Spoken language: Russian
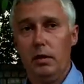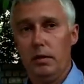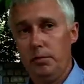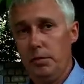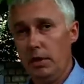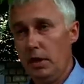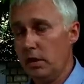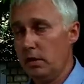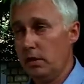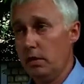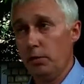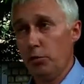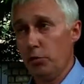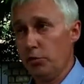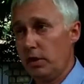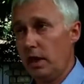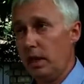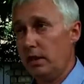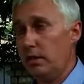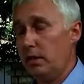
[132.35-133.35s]
меня
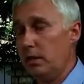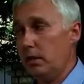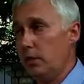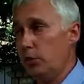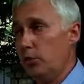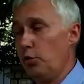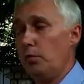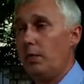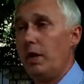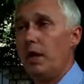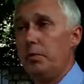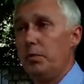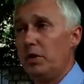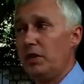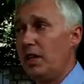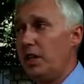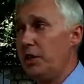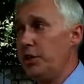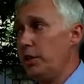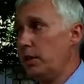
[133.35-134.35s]
допускать до моей
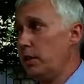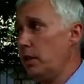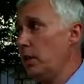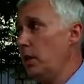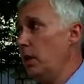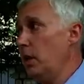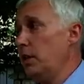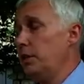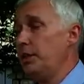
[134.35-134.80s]
подзащитной.